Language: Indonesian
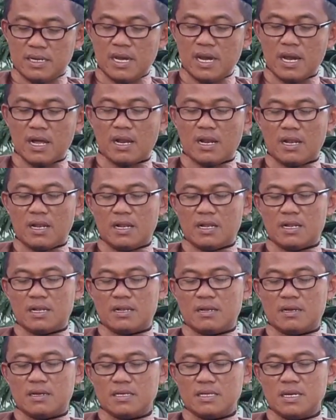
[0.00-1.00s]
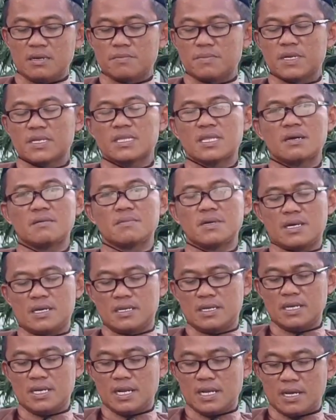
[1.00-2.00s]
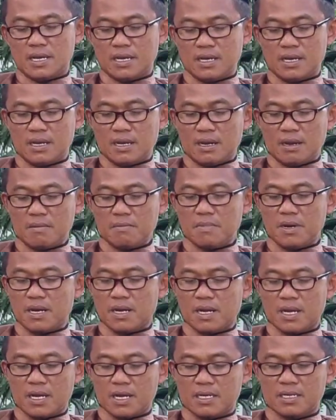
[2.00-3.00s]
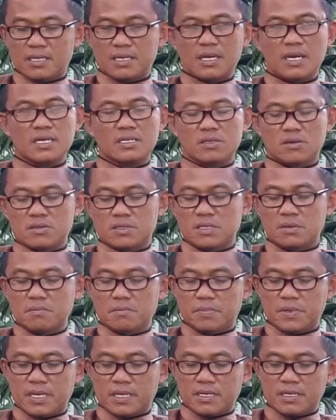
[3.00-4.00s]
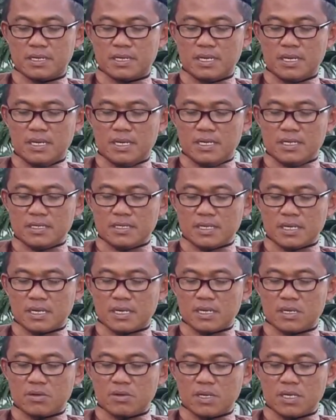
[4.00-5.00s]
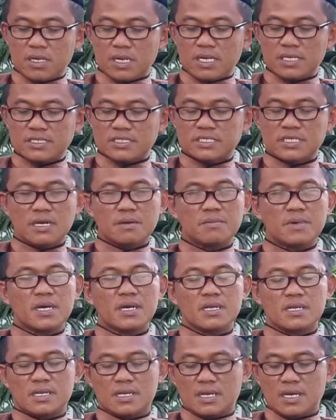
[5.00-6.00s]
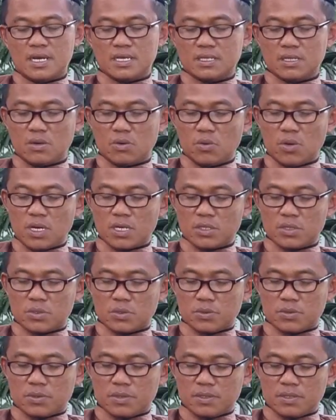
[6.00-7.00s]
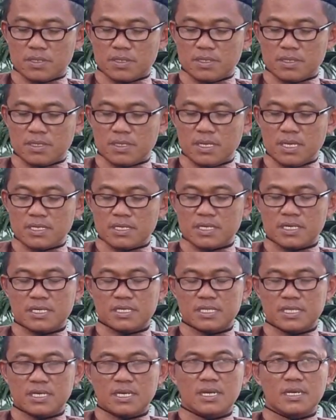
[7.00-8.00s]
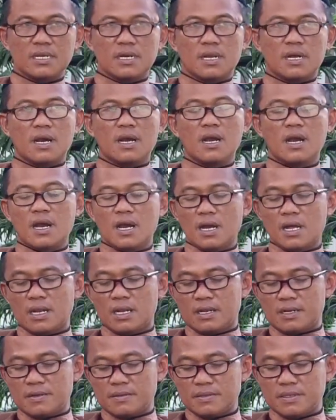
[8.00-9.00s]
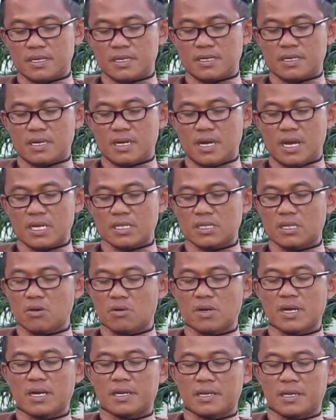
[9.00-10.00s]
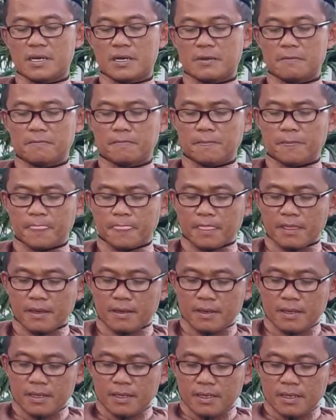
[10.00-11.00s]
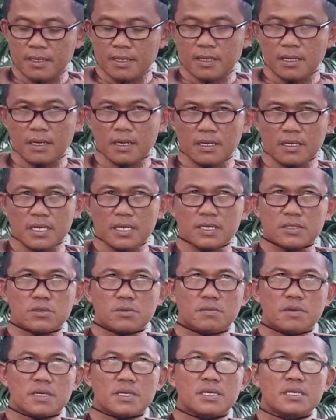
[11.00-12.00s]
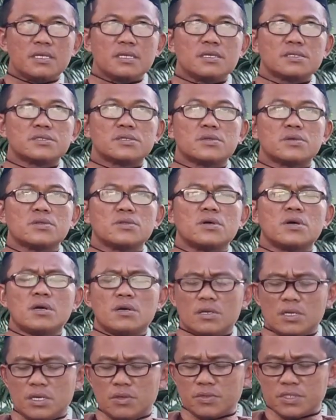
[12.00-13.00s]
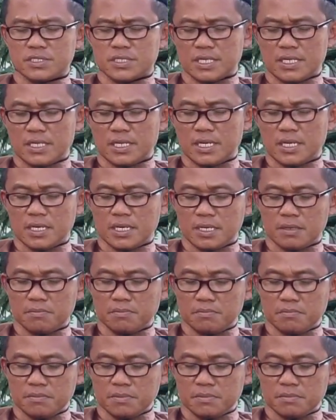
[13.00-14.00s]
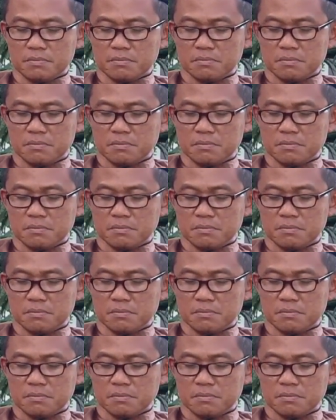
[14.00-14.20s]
hal. Yang pertama adalah makan atau tempat. Yang kedua adalah zaman atau waktu dan yang ketiga adalah hal atau keadaan. Karena itu baginda Shallallahu Alaihi Wasallam